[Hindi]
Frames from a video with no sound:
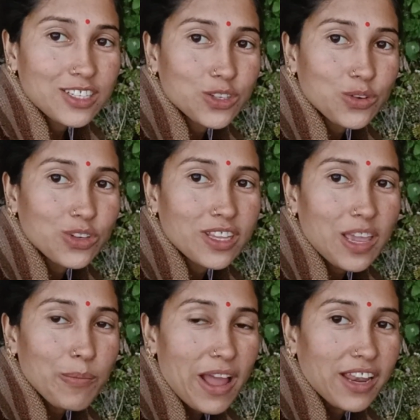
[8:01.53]
इस स्रोत
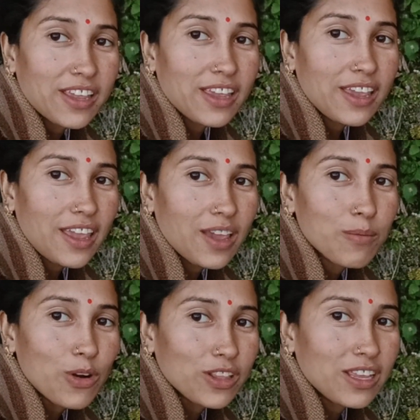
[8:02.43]
के पानी की एक
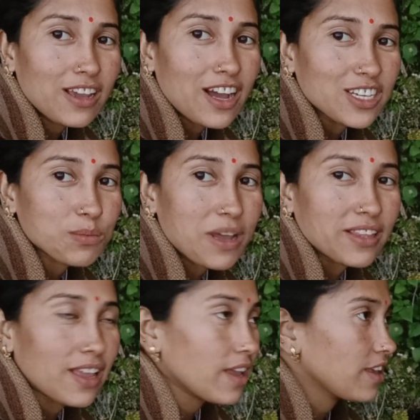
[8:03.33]
बहुत ही खास
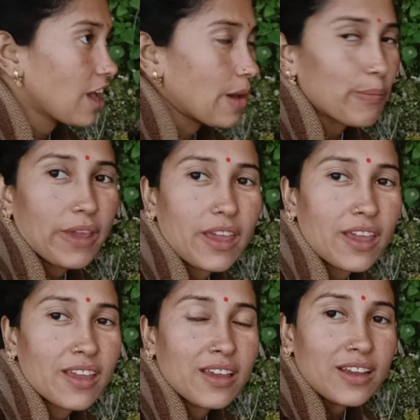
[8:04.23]
बात है यहाँ पे
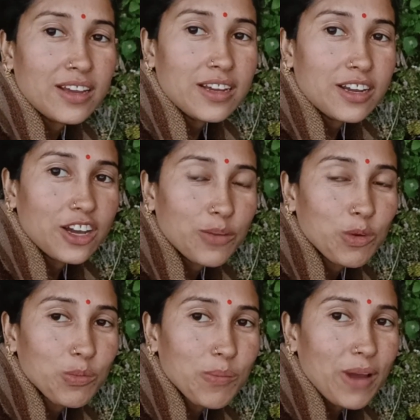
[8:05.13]

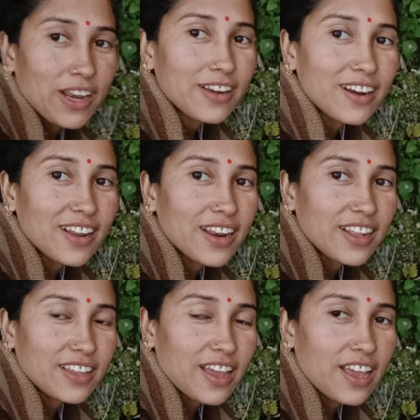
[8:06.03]
गर्मियों में पानी ठंडा
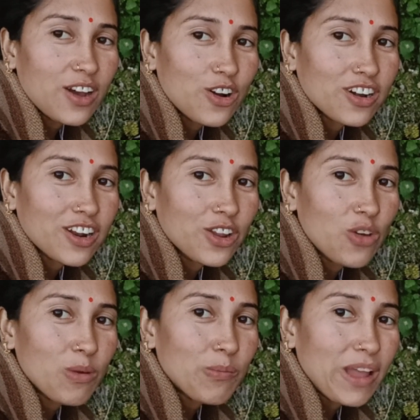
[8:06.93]
रहता है और
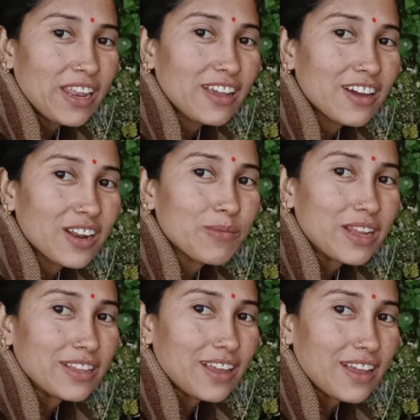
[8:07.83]
ठंडियों में पानी गर्म
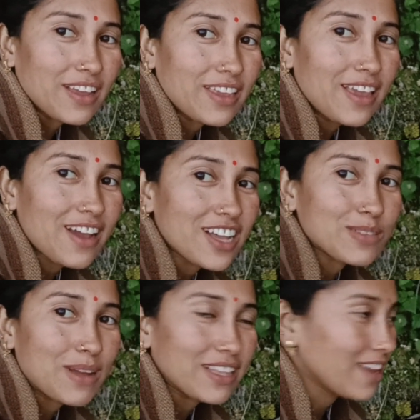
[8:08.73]
रहता है ये
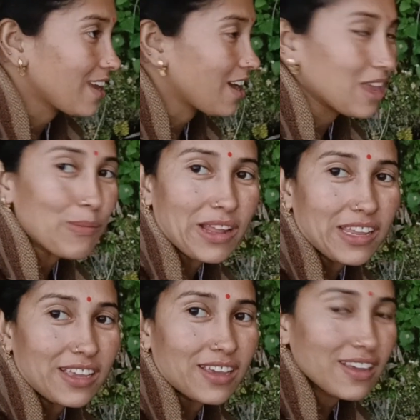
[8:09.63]
खास बात है यहाँ के
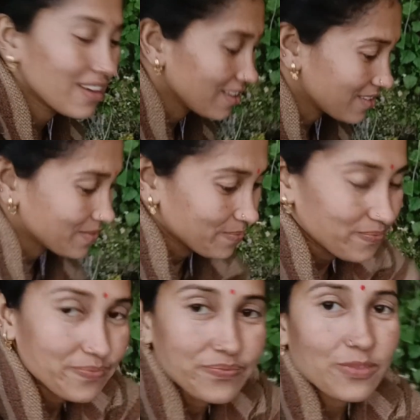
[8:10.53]
पानी की
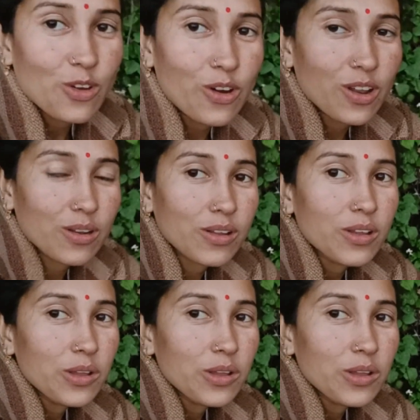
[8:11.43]
और